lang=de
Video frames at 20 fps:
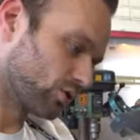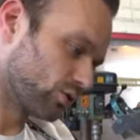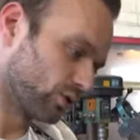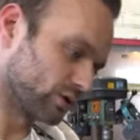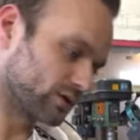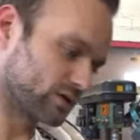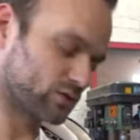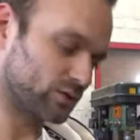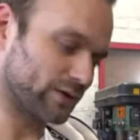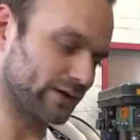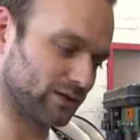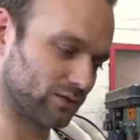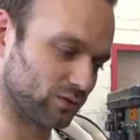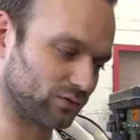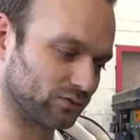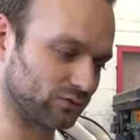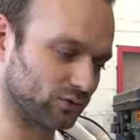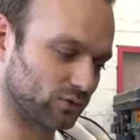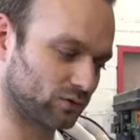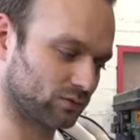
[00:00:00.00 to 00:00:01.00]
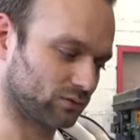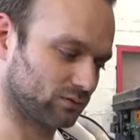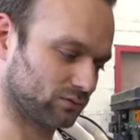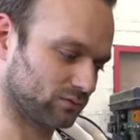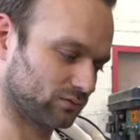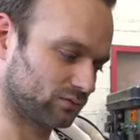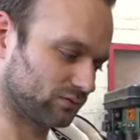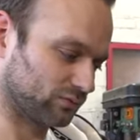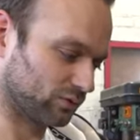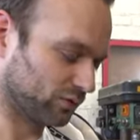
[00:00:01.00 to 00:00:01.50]
Kurz zur Entlüftung,
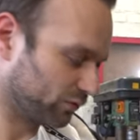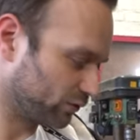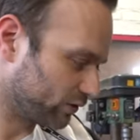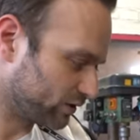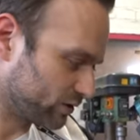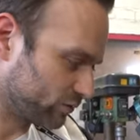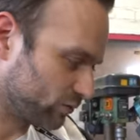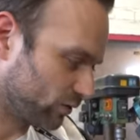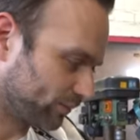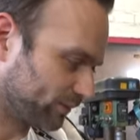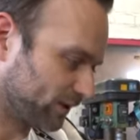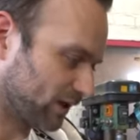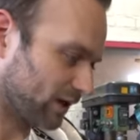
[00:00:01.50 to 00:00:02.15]
wofür ist sie überhaupt